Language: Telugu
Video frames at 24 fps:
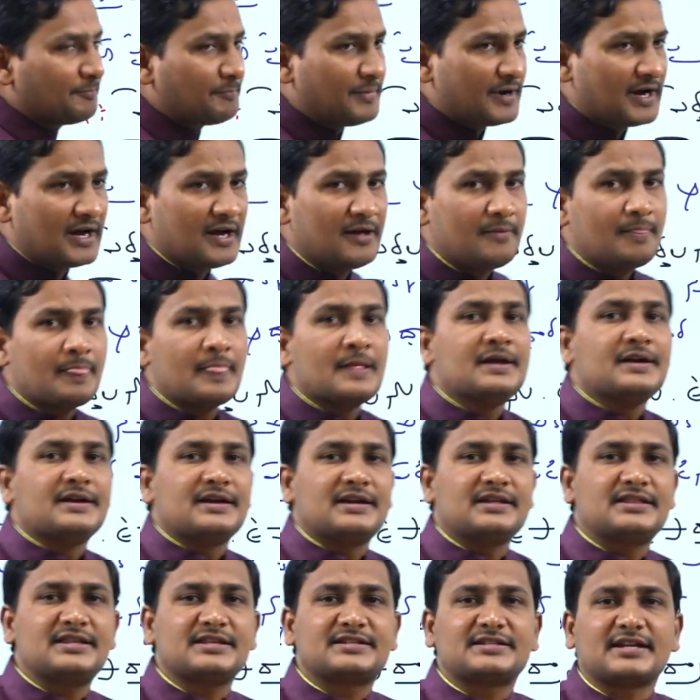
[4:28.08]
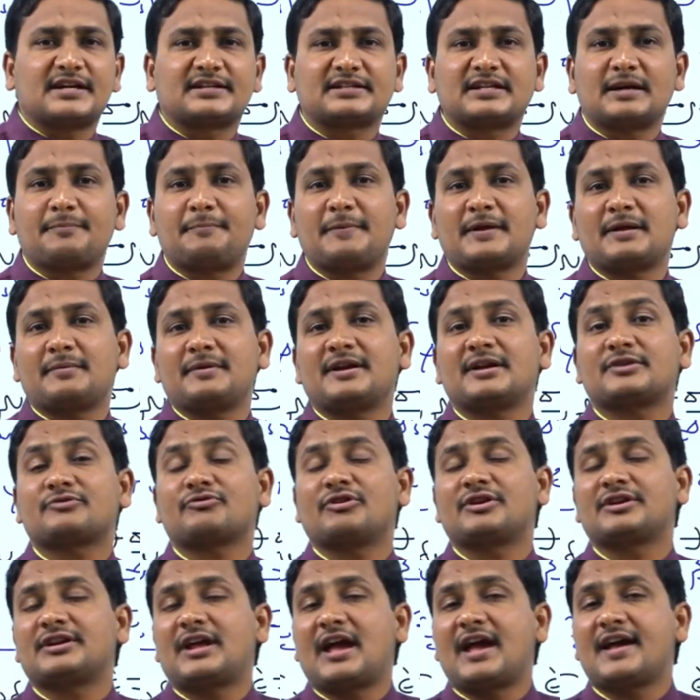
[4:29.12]
తప్ప ఇది
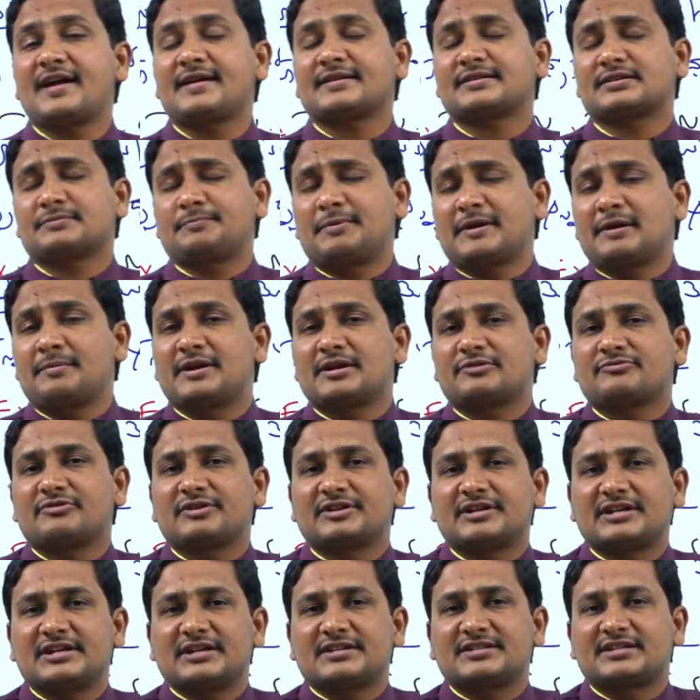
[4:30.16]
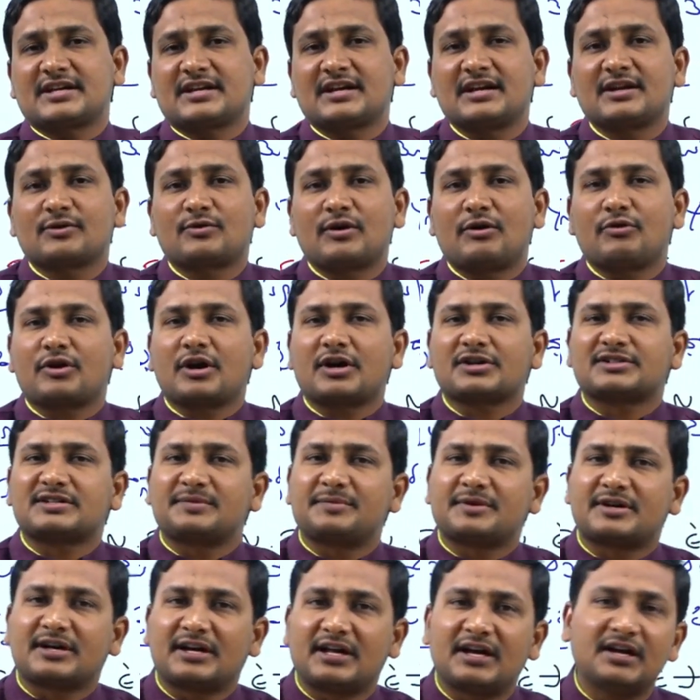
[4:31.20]
చట్టపరమైనటువంటి న్యాయపరమైనటువంటి చర్యలకు
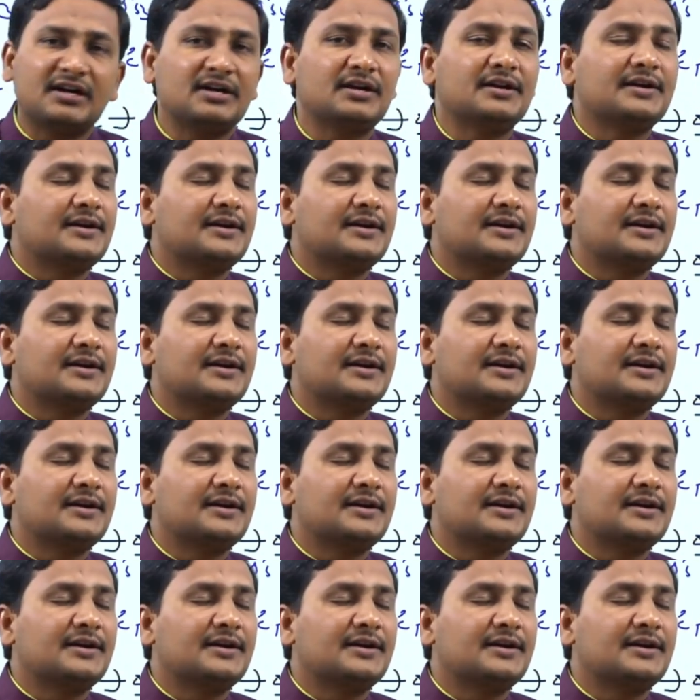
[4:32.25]
అవకాశం ఇక్కడ